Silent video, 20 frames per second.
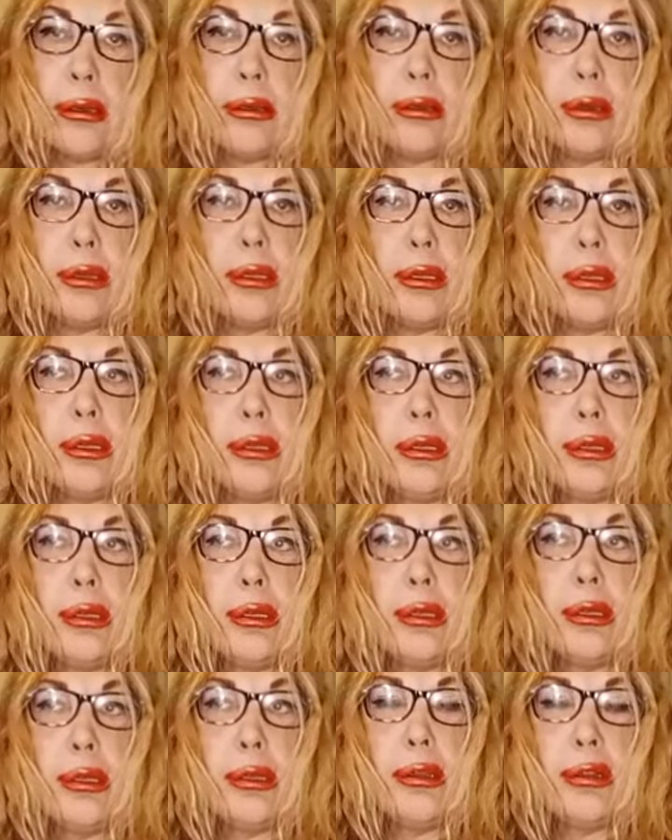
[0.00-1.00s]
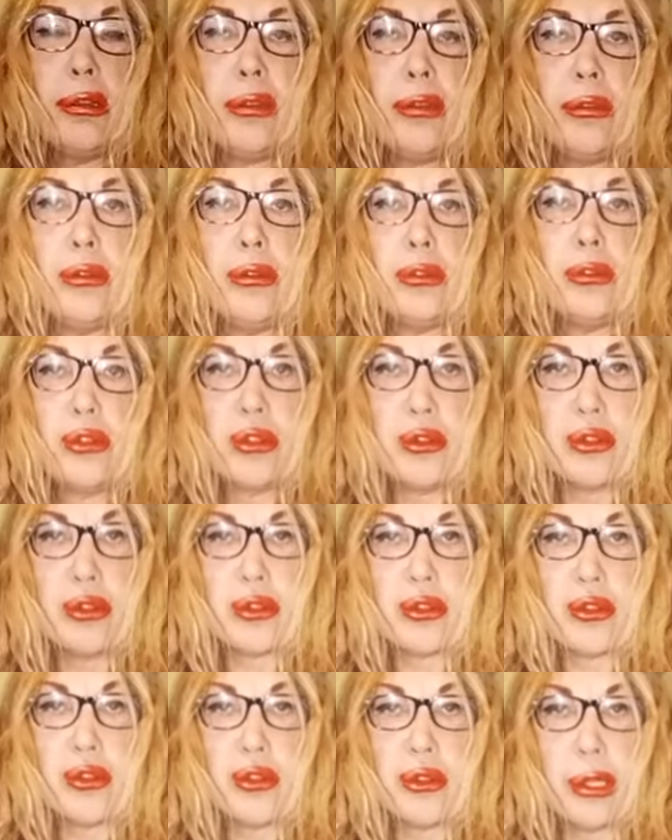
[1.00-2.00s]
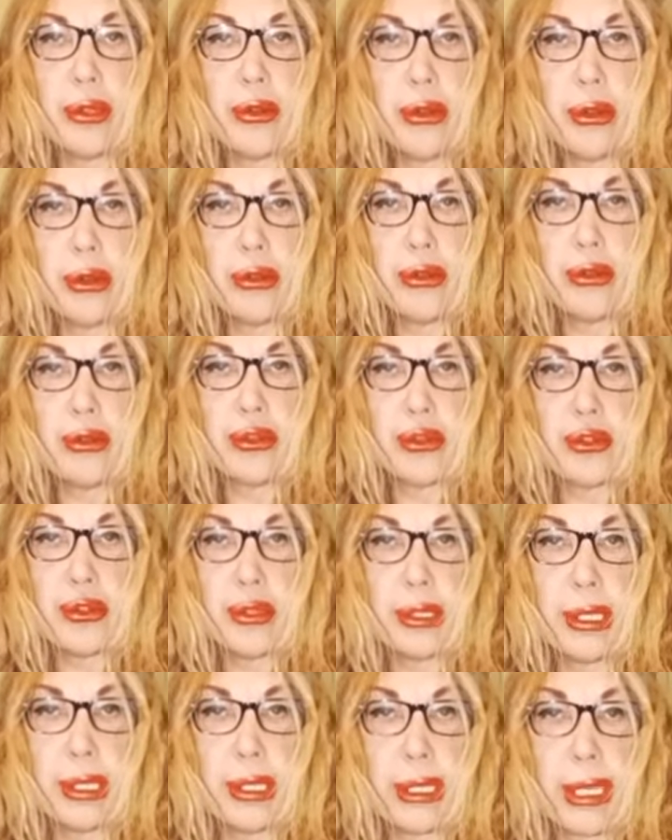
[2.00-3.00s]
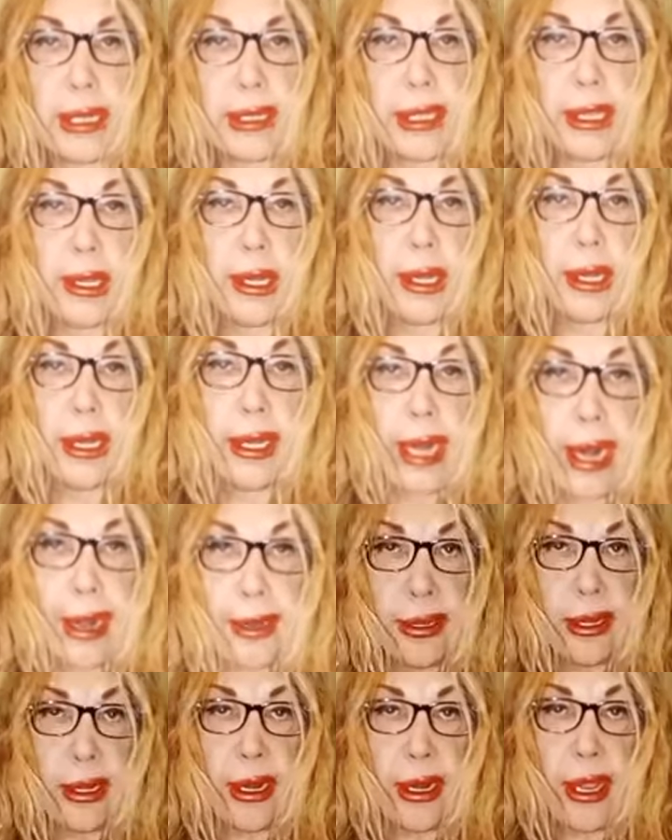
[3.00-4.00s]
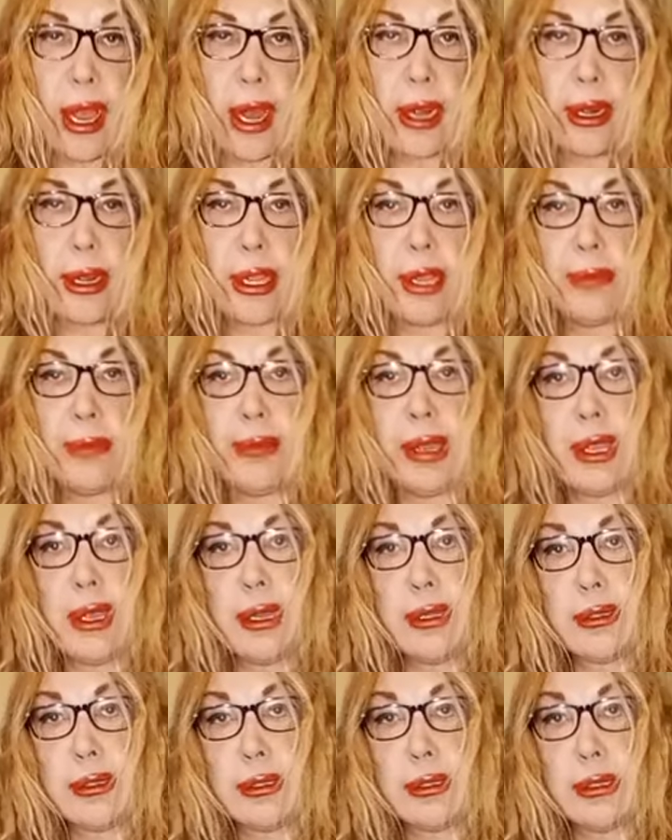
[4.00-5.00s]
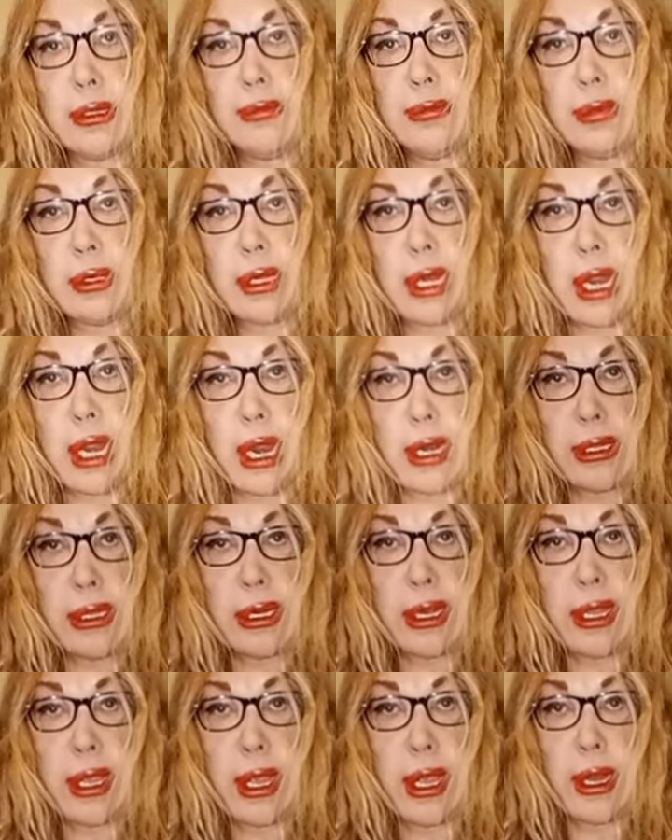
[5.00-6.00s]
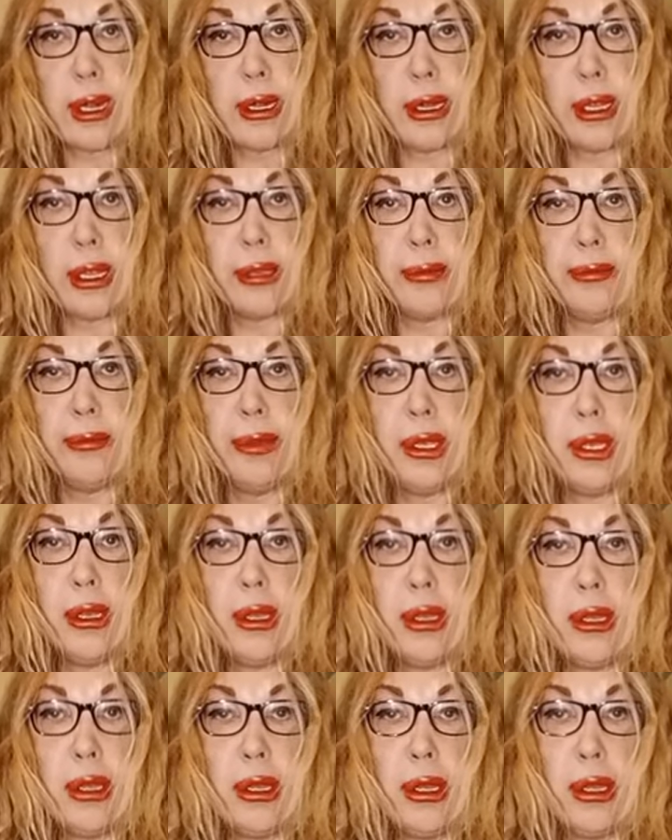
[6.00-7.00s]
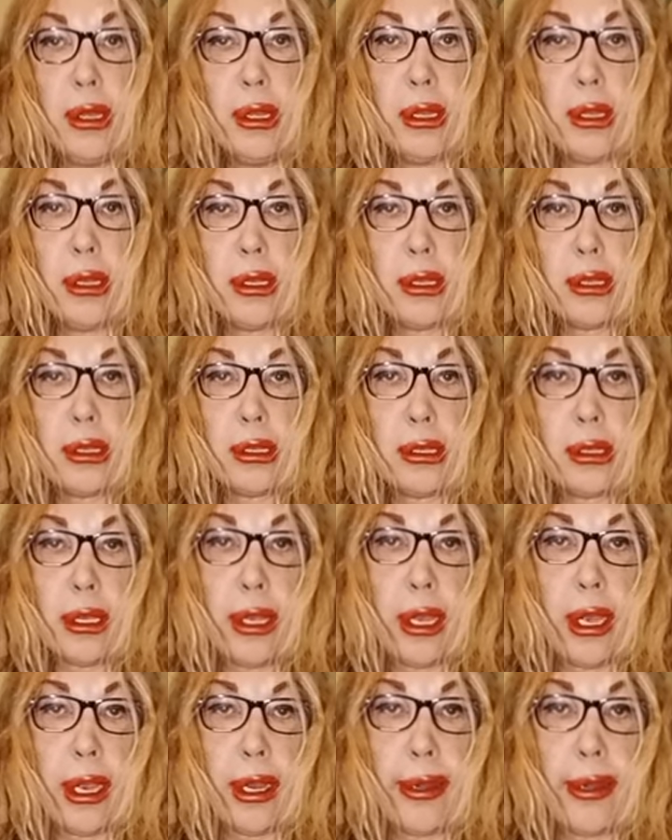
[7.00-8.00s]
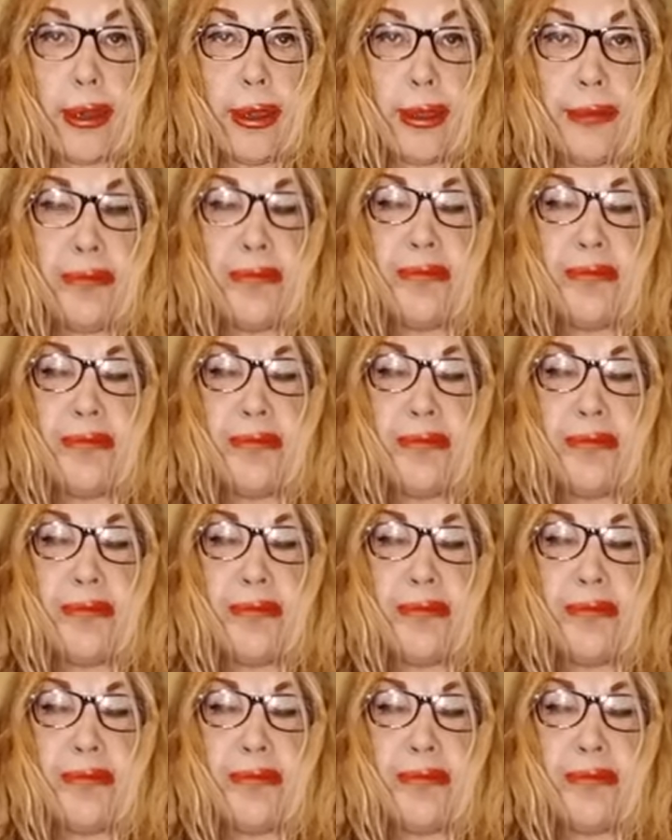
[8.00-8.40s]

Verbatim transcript: e, üçüncüsünde, dördüncüsünde derken e, nereden ayarlayayım hayatım? Nereden ayarlayayım? Yani